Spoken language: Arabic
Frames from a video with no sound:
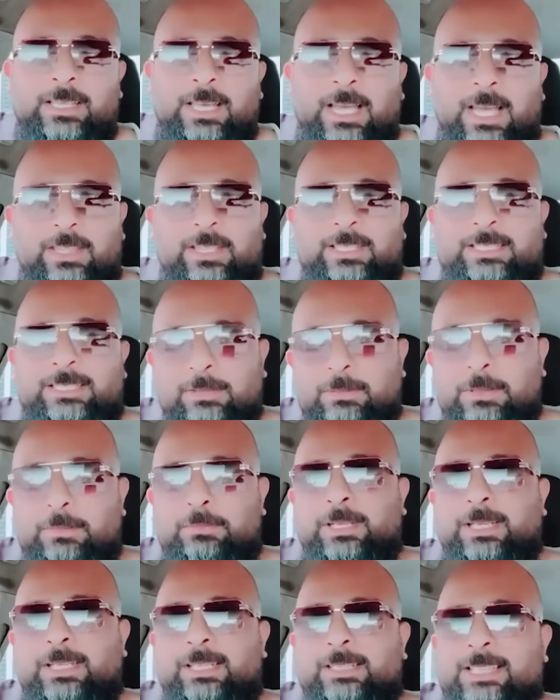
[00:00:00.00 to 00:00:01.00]
هذا
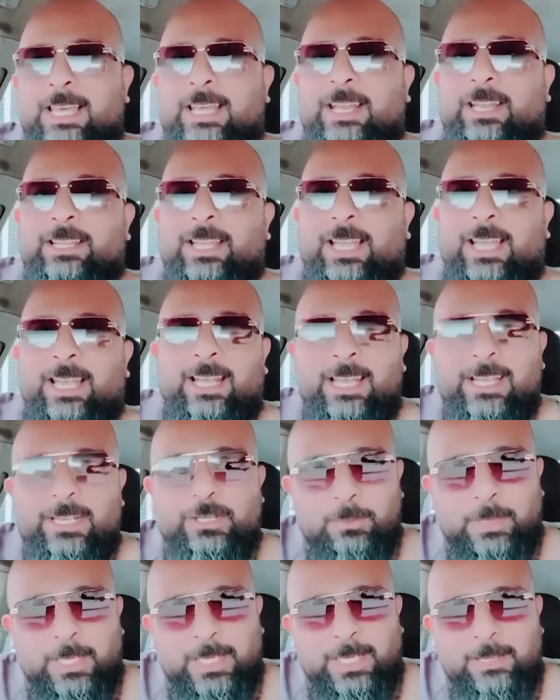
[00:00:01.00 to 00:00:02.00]
السبب اللي صارت هاي
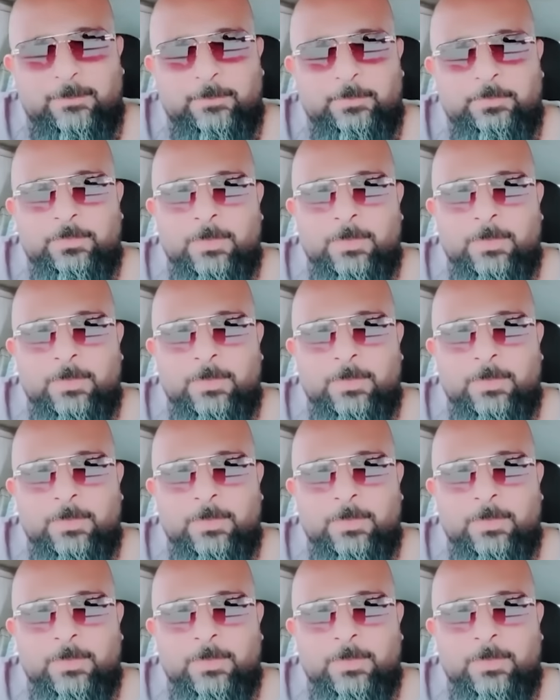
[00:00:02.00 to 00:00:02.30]
الهجمه